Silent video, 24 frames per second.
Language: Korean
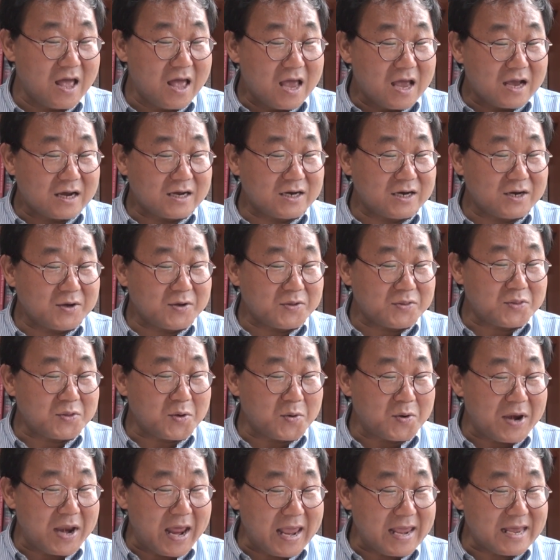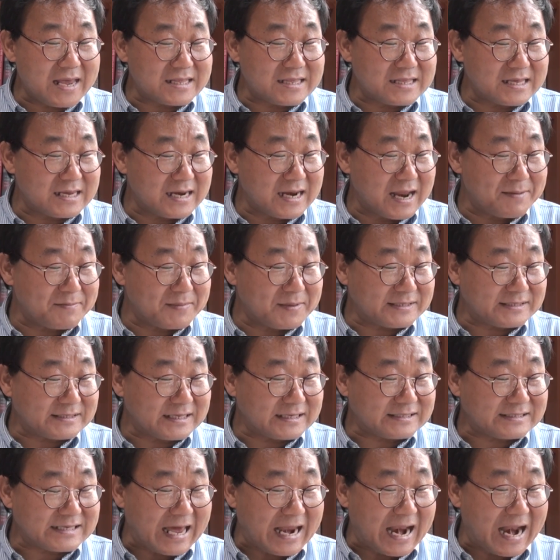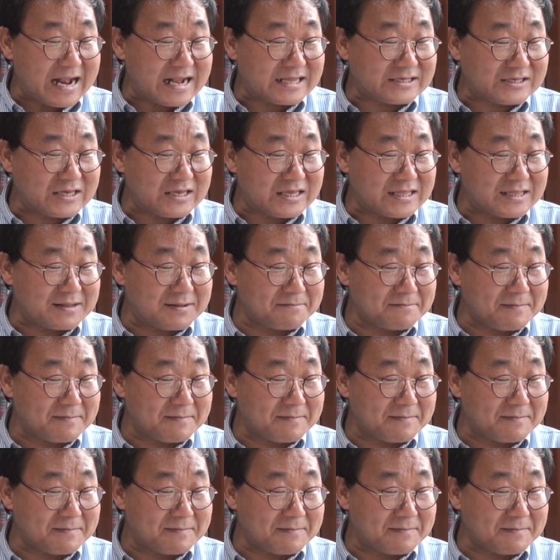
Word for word: 그리고 돈에 연연하면서 잘할 수 있는